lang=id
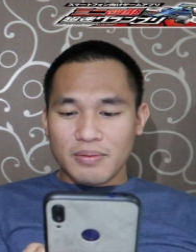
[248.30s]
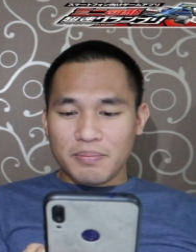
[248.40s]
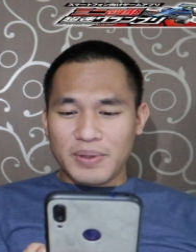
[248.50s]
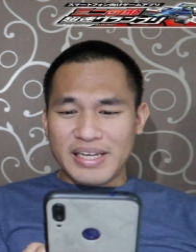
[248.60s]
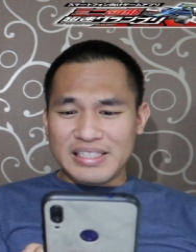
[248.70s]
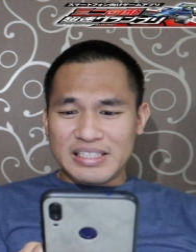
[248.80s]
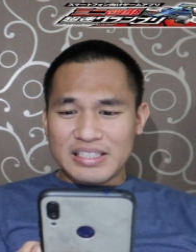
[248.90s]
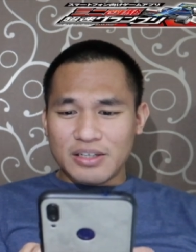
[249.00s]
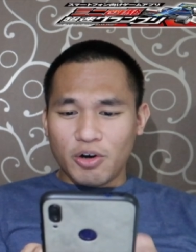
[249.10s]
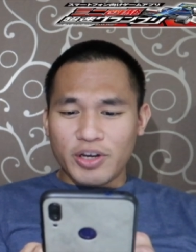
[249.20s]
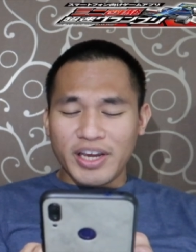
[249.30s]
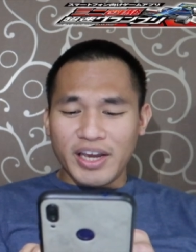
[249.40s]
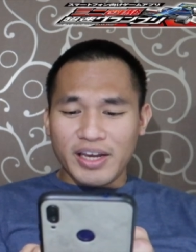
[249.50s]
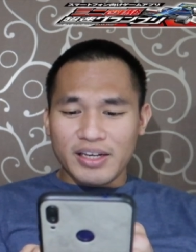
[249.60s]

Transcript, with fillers: Please. Oke. Okay.